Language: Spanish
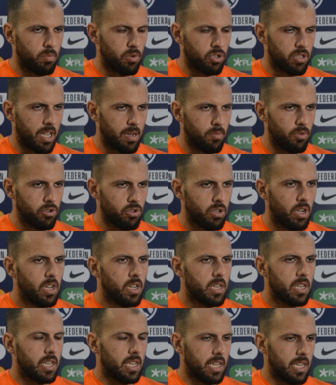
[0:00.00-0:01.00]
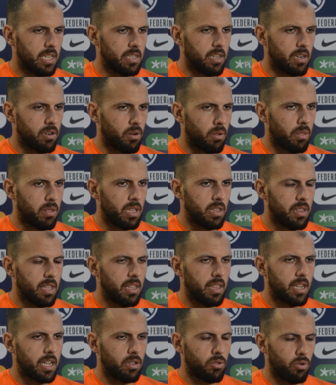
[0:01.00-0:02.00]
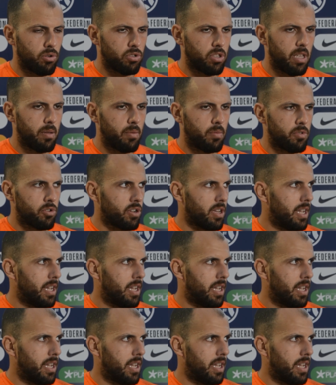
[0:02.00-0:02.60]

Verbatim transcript: estamos y ser conscientes de que todos tenemos